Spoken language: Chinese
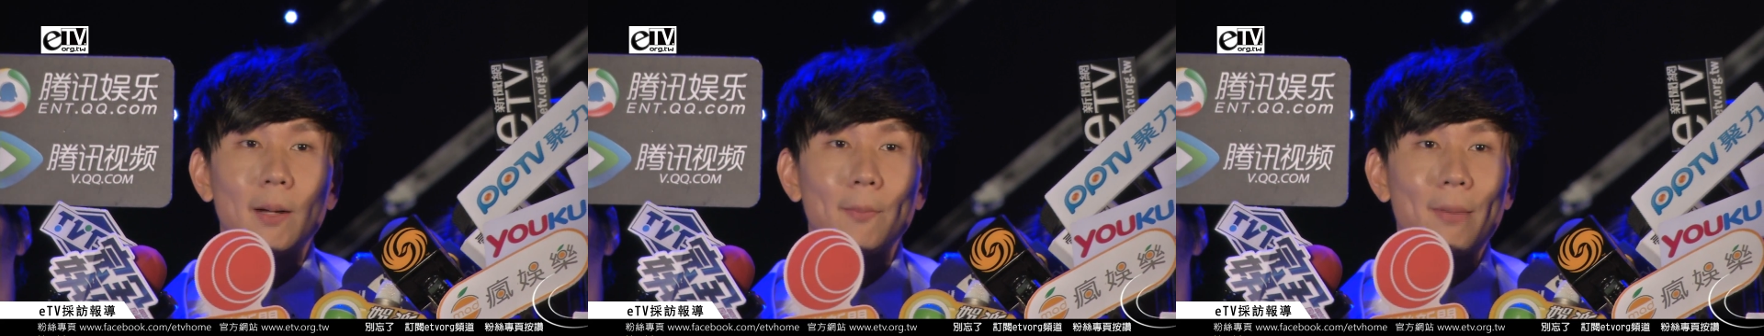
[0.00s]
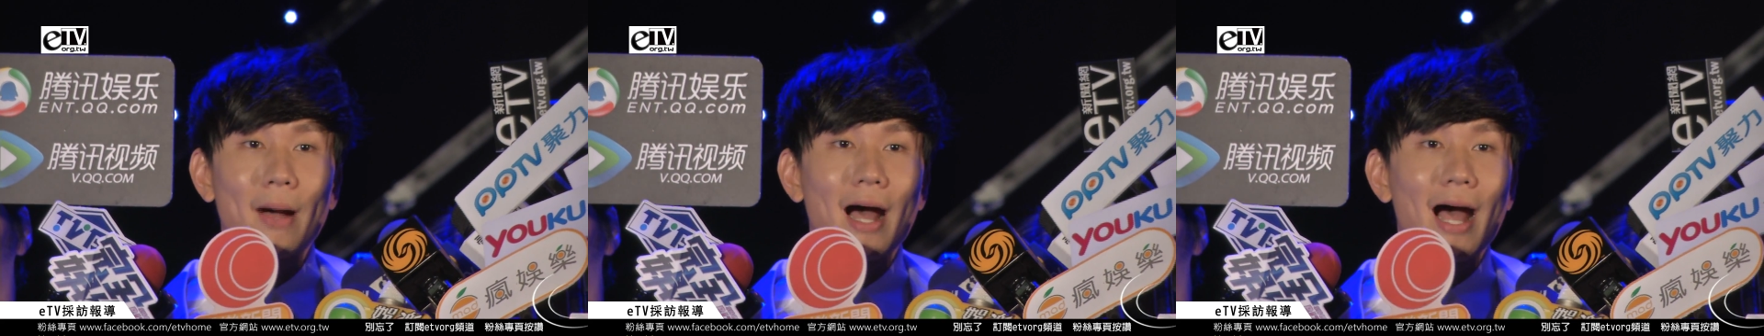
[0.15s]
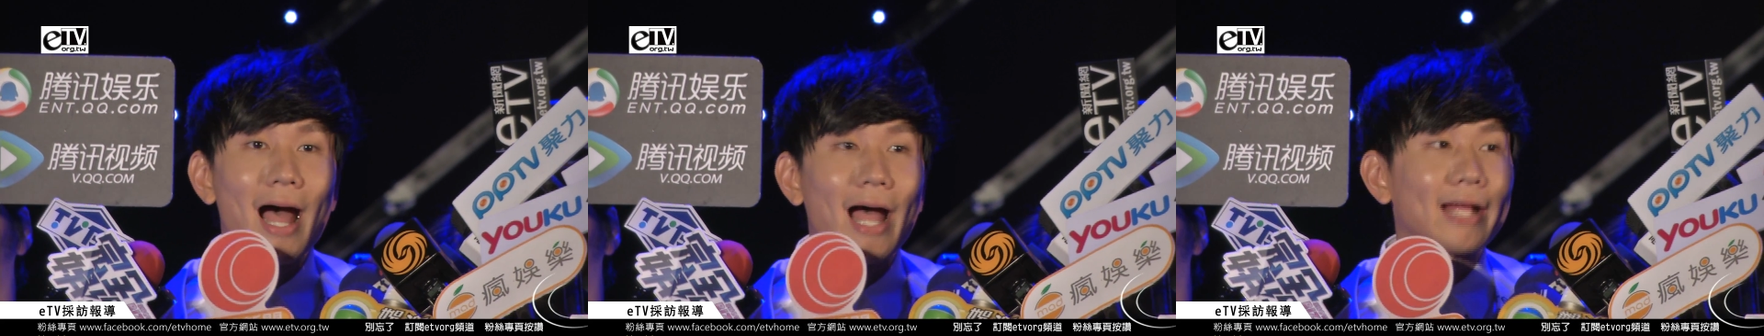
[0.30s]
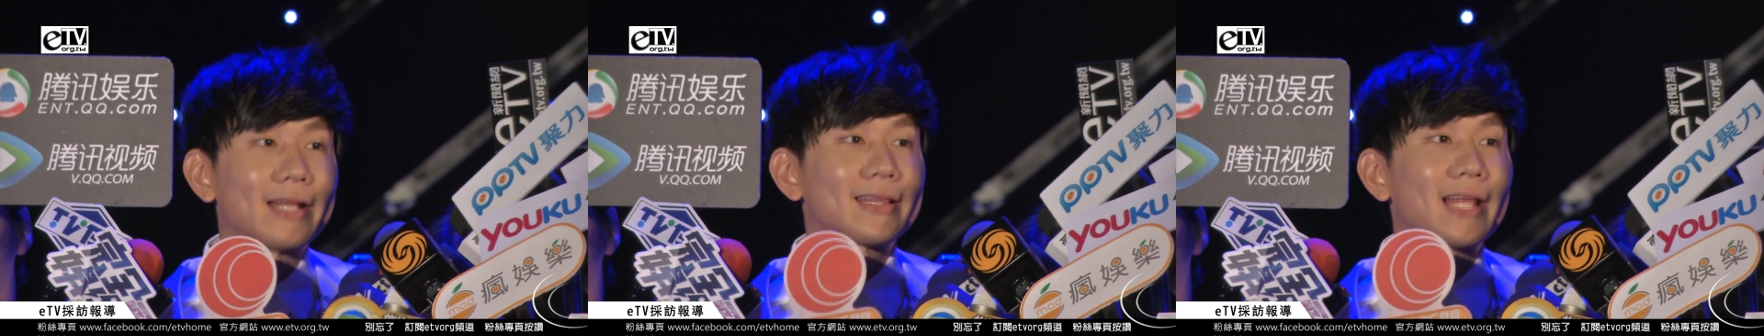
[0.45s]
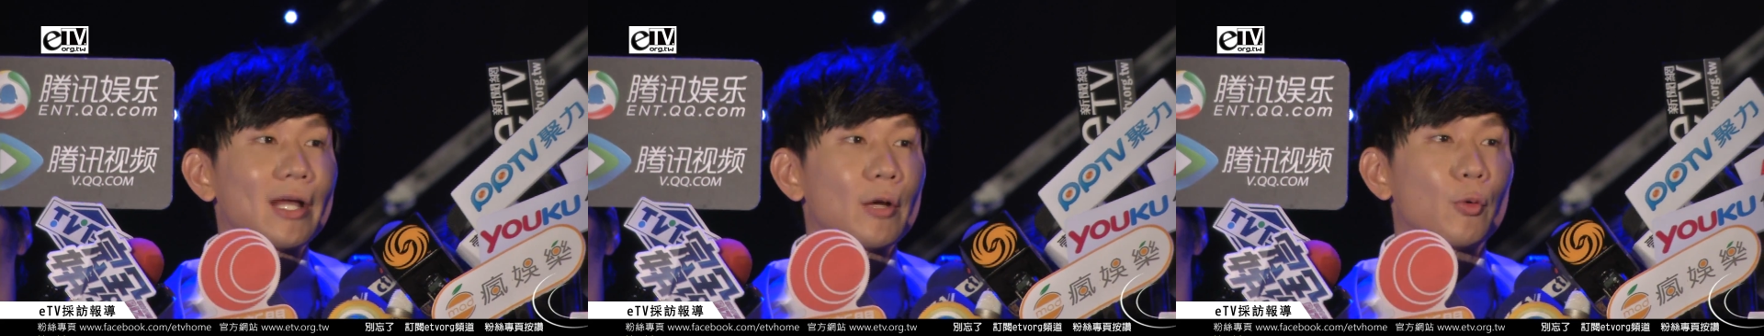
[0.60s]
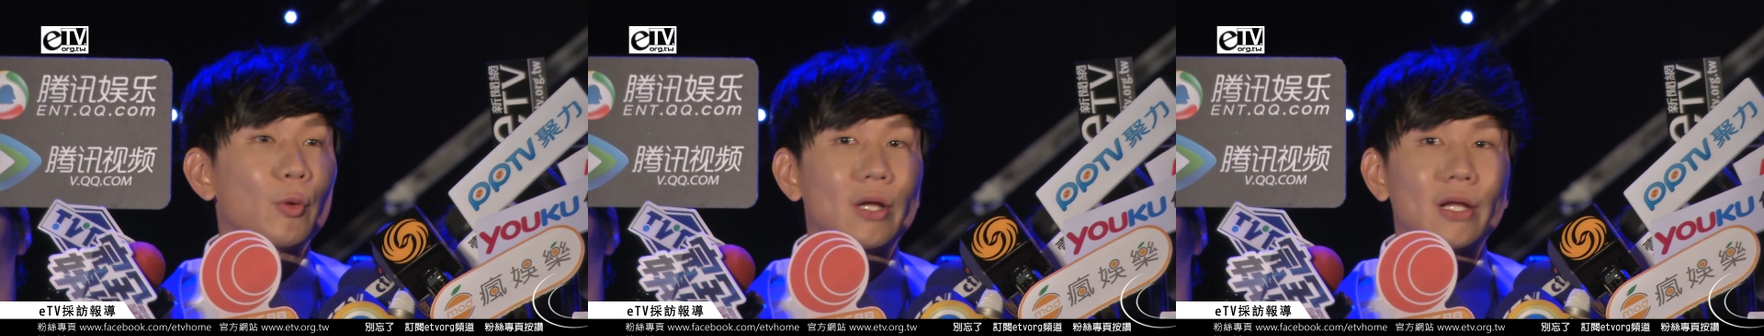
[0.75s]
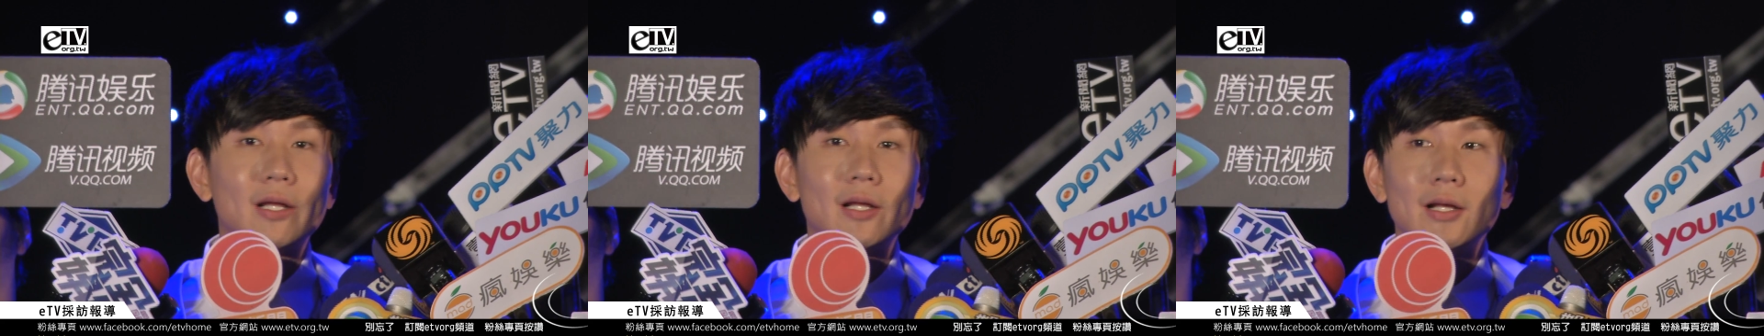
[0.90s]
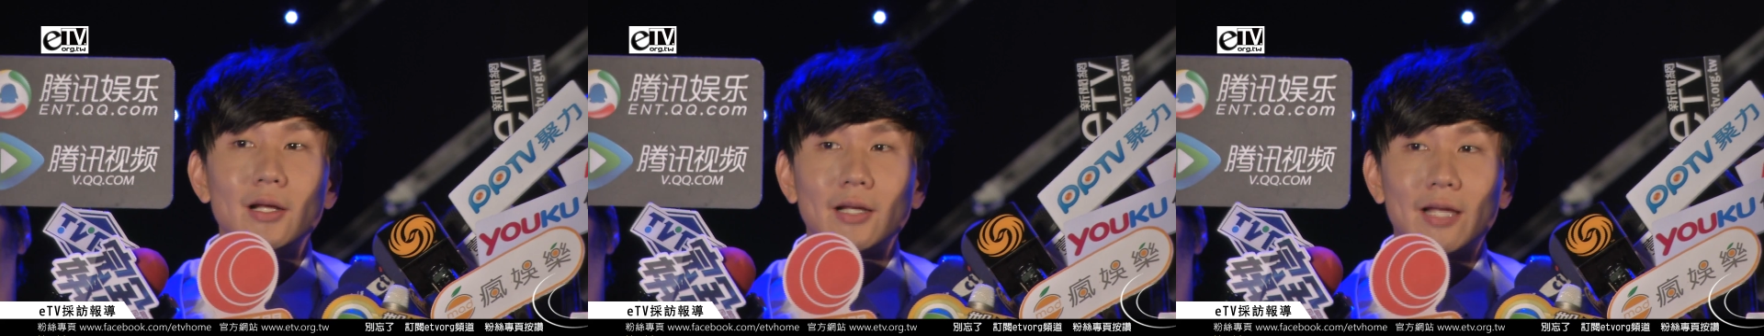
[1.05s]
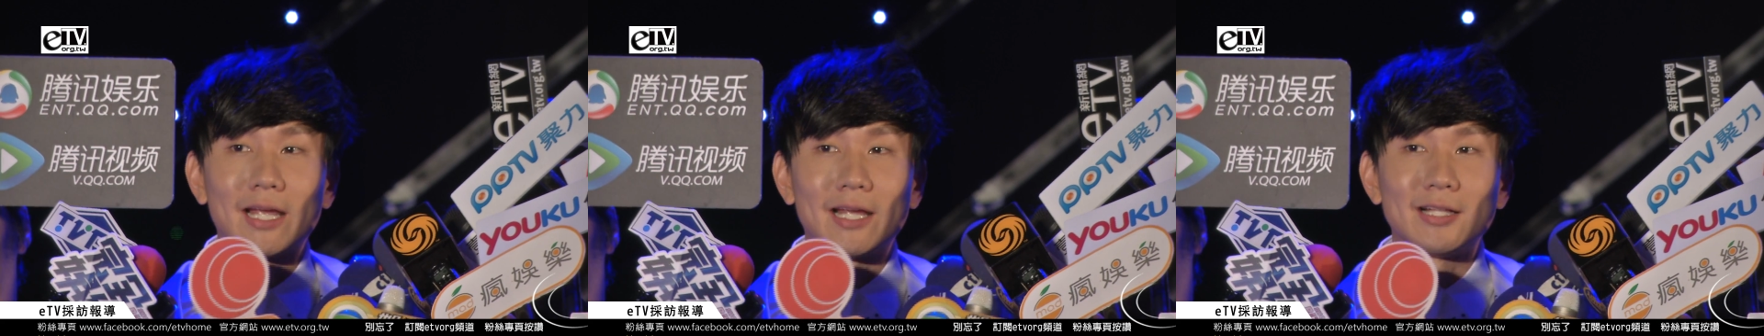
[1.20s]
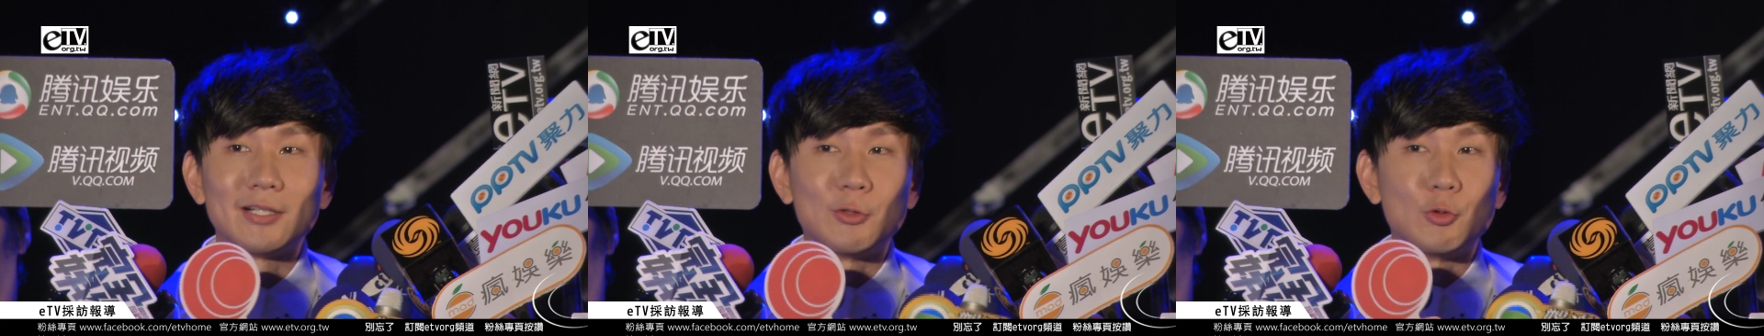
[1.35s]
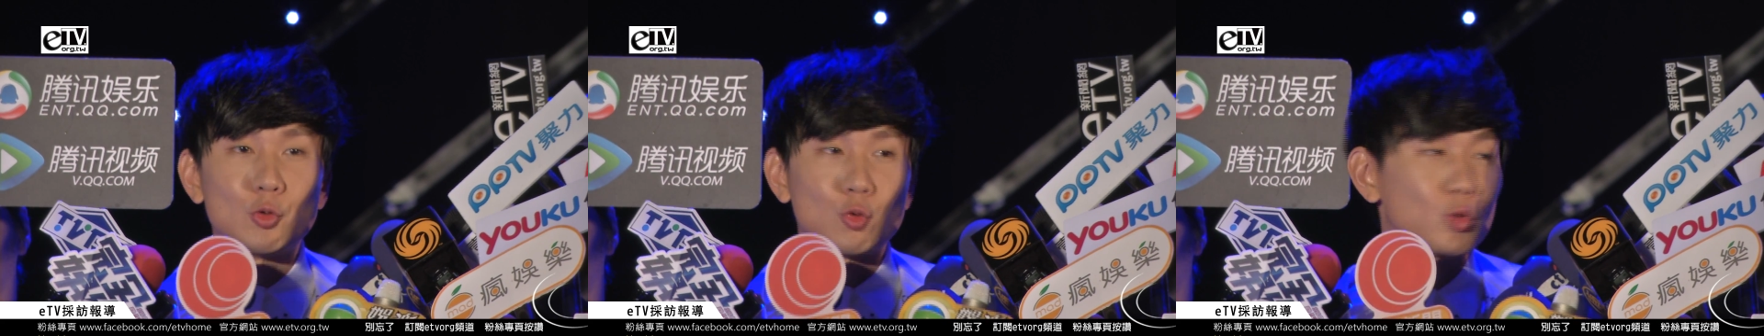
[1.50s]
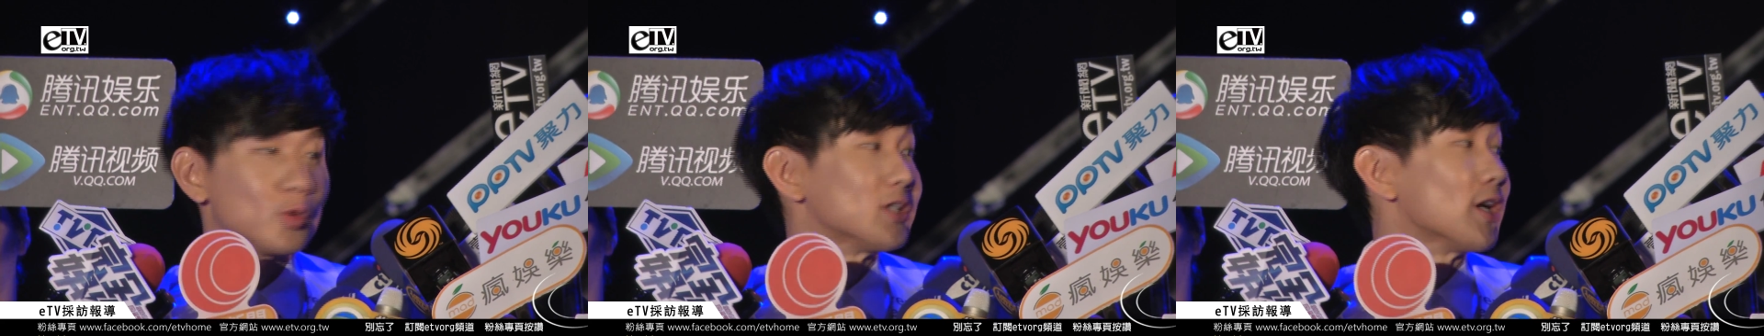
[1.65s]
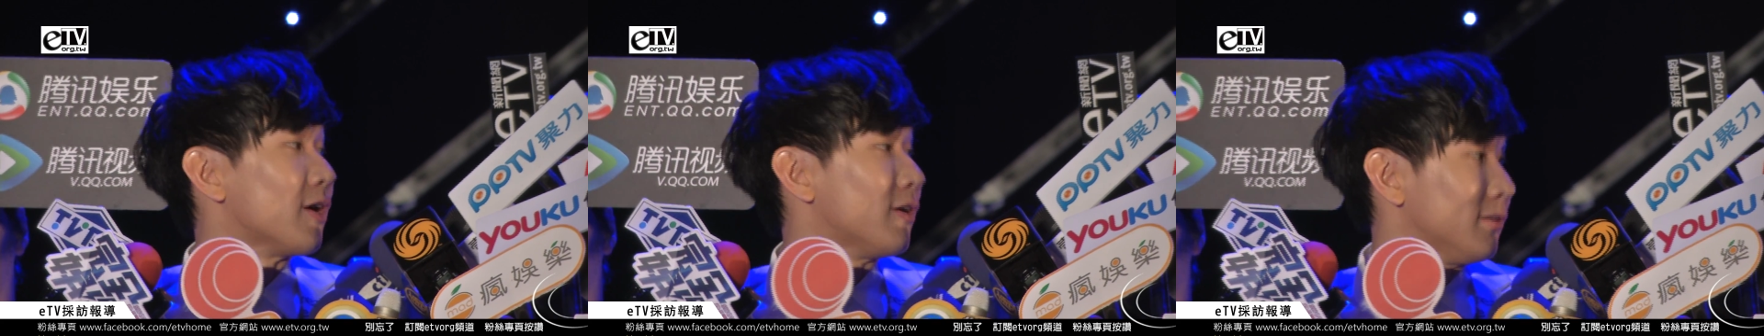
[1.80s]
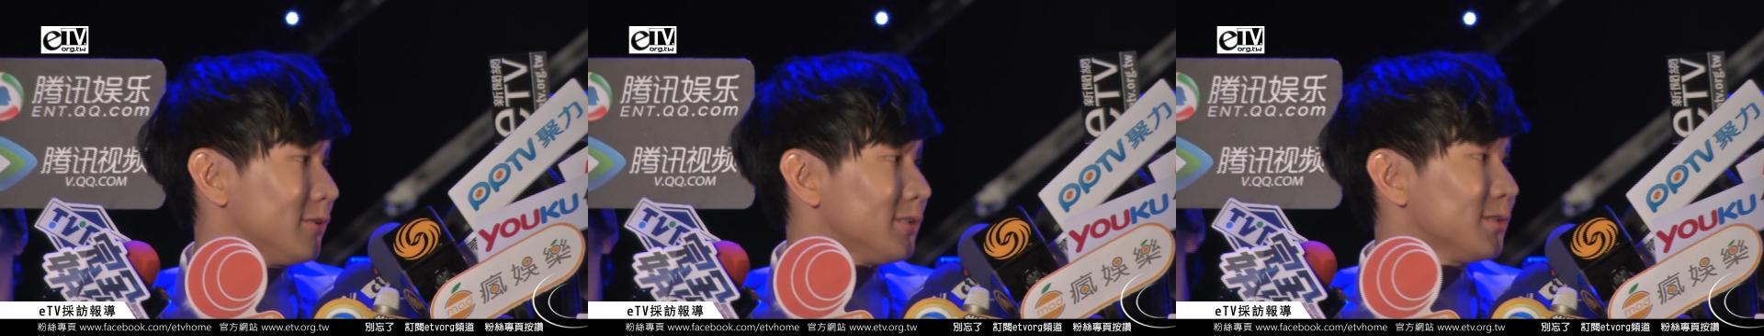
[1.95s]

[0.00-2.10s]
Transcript: 把爱带回给女主角，